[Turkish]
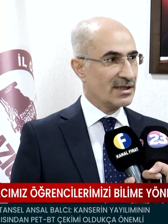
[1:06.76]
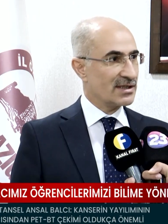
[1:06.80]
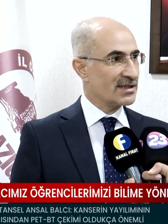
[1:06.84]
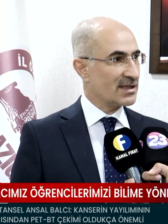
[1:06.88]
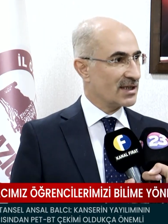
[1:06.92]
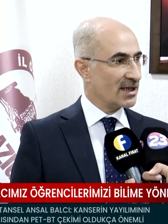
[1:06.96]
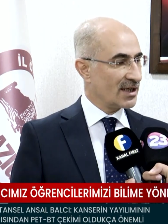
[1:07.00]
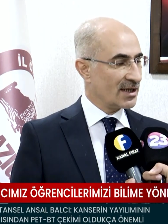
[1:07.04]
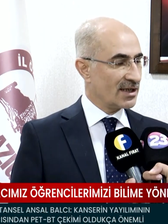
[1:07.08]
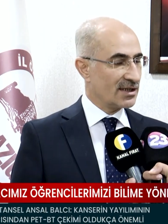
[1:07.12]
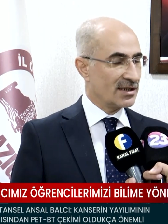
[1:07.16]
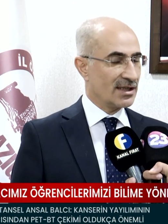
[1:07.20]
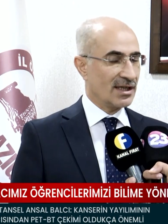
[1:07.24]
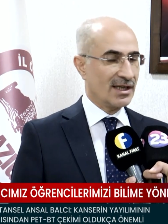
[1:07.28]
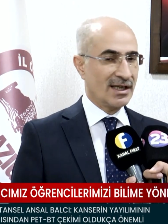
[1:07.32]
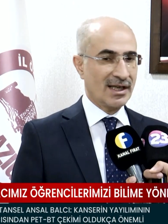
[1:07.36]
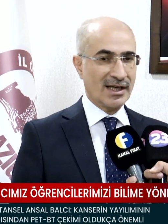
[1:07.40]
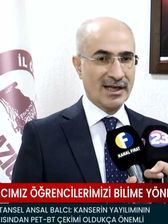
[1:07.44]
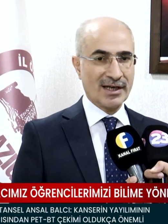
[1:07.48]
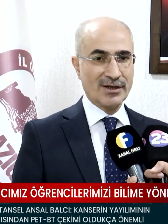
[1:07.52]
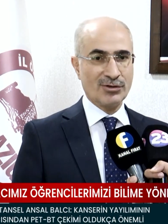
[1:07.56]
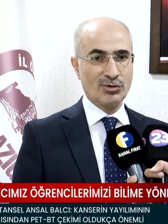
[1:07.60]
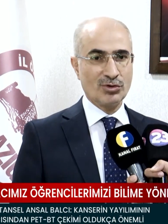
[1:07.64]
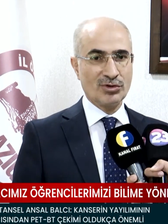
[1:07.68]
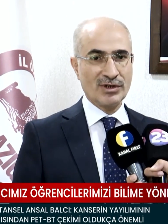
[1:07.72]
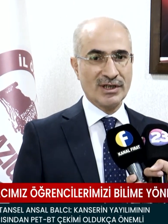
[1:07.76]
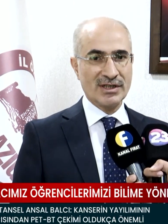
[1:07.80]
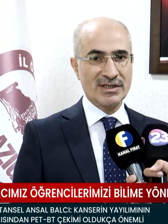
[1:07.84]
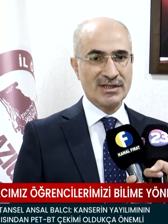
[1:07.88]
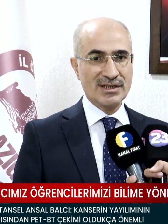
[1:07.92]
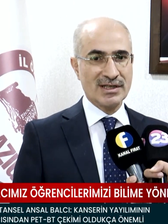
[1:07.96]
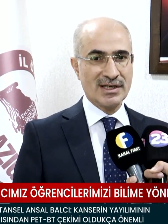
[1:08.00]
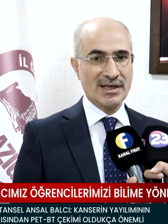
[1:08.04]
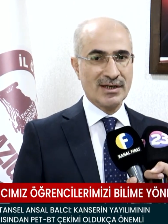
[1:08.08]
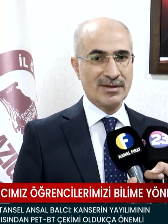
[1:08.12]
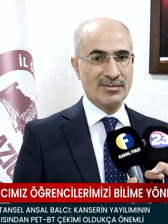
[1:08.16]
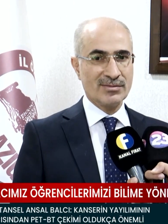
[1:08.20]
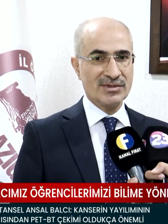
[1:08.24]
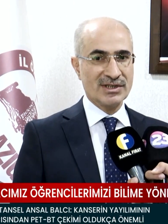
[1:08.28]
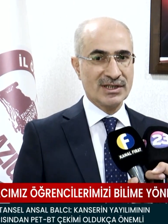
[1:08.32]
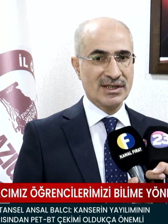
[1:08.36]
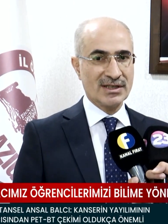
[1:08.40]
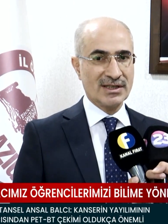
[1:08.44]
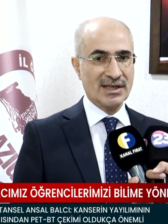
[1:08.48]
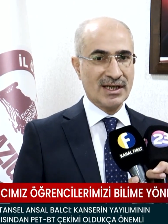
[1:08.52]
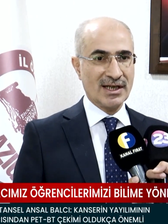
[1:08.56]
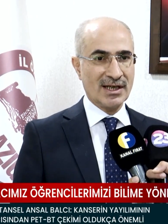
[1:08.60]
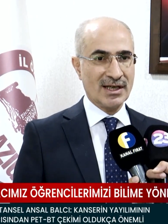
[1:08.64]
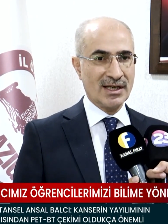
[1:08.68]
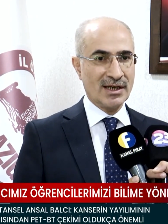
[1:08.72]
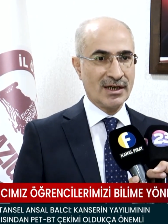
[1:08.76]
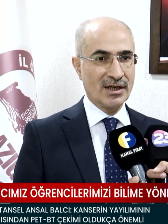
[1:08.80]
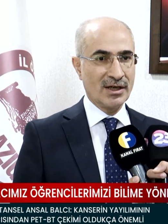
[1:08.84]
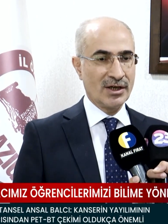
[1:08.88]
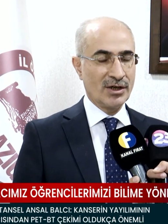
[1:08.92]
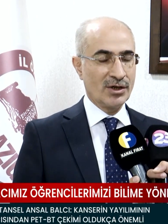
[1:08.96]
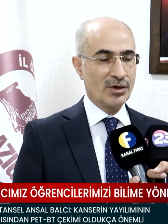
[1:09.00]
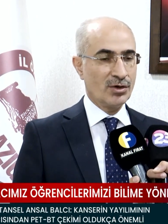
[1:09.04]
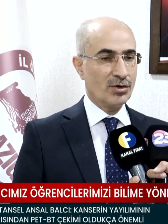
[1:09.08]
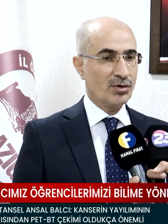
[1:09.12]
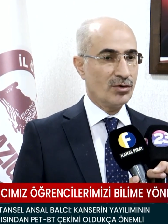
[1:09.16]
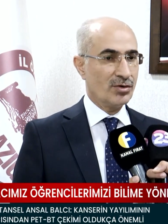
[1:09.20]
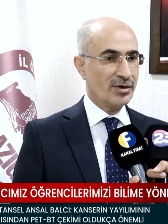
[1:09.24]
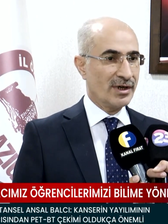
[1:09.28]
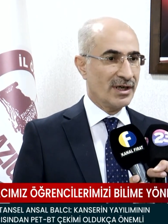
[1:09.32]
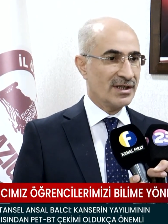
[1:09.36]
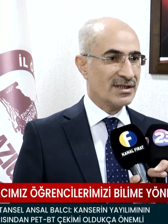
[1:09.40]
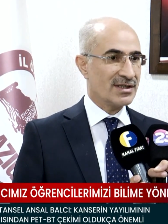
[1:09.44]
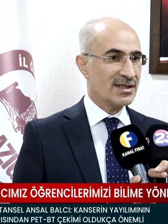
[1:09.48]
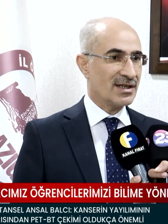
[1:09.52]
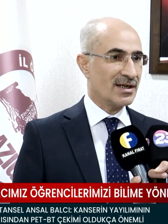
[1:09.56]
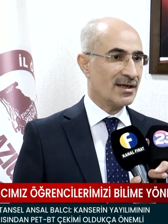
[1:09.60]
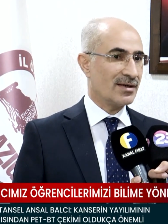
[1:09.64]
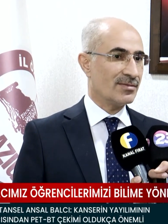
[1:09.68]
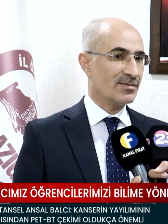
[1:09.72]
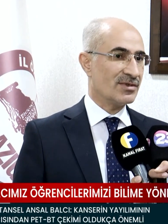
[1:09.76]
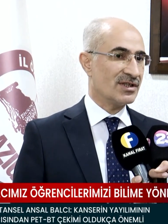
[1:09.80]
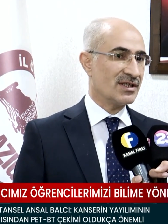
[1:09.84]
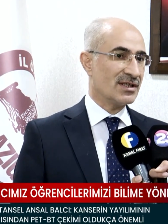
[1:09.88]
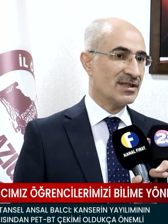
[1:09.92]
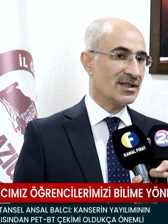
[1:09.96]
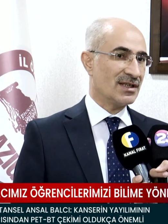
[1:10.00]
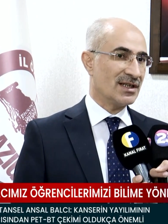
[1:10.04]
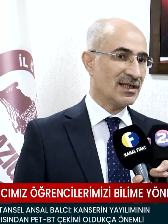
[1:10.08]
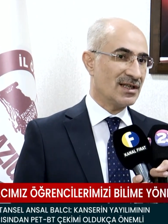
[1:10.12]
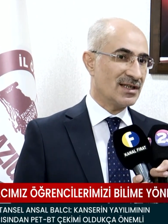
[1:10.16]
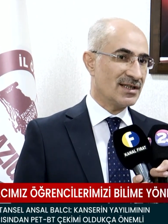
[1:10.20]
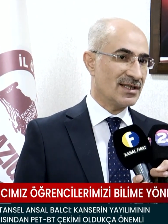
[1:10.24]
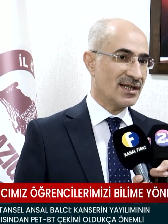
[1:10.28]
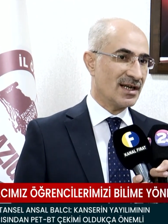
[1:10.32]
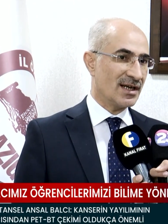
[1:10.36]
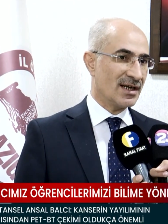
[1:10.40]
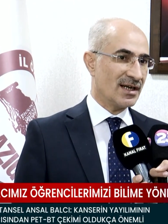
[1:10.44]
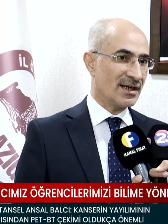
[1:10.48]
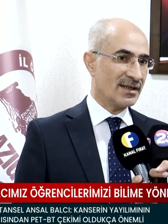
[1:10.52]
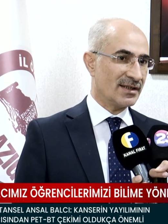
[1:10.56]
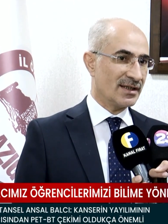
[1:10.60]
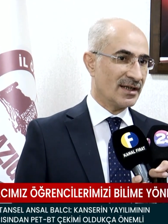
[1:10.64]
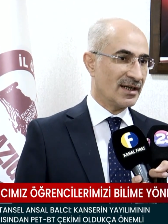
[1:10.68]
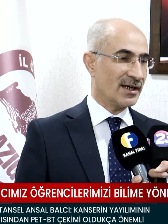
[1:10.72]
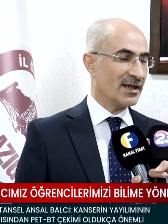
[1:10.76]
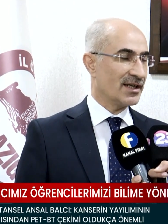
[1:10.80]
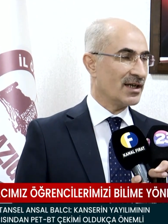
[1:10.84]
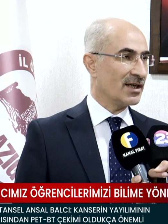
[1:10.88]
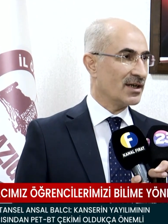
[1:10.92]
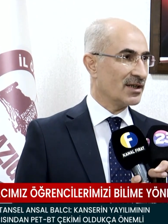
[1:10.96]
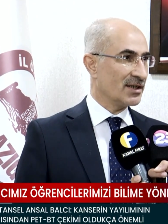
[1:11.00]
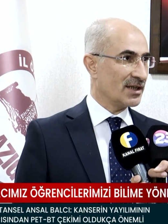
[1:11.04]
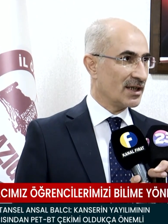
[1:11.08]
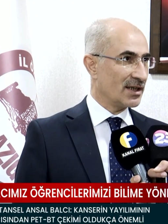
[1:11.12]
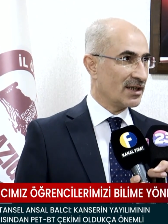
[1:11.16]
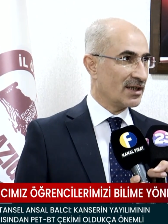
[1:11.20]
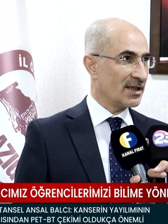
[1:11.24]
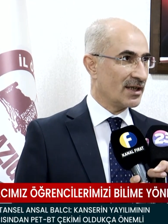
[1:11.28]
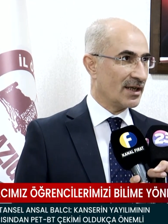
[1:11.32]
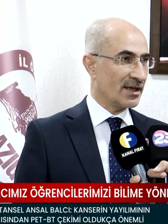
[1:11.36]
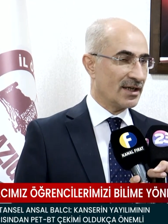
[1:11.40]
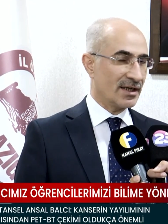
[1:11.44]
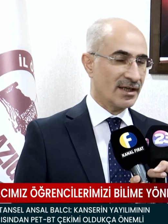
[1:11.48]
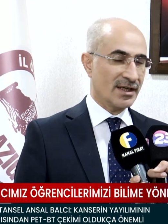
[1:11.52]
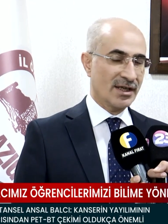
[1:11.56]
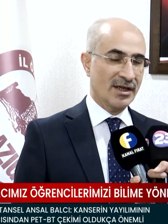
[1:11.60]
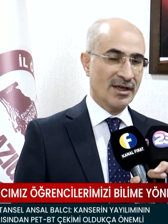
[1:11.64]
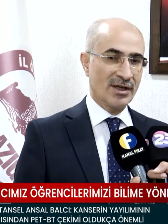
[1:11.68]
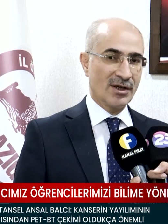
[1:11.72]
ziyarete gelen öğrencilerimize değil, öğrencilerimizin ilçelerde ayağına giderek